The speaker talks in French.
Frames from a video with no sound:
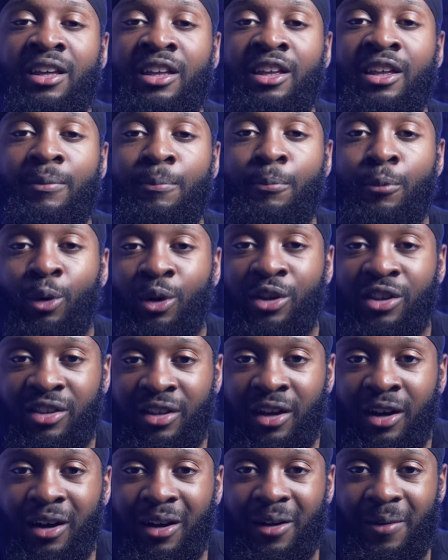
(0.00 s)
Et pour
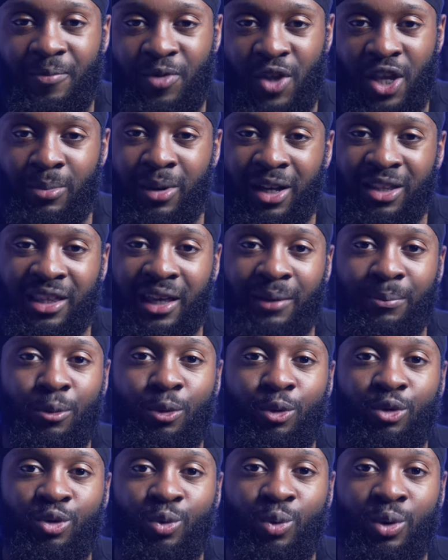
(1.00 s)
ça, eh ben, tu as
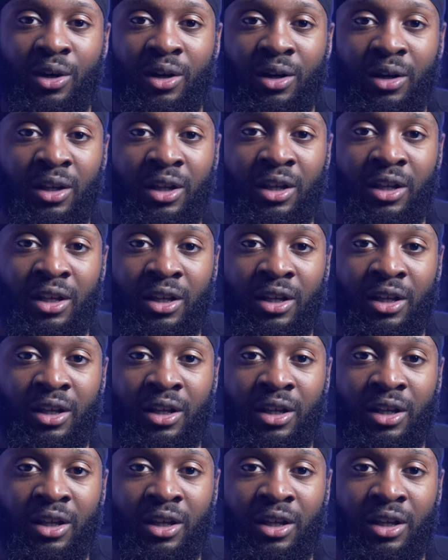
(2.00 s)
besoin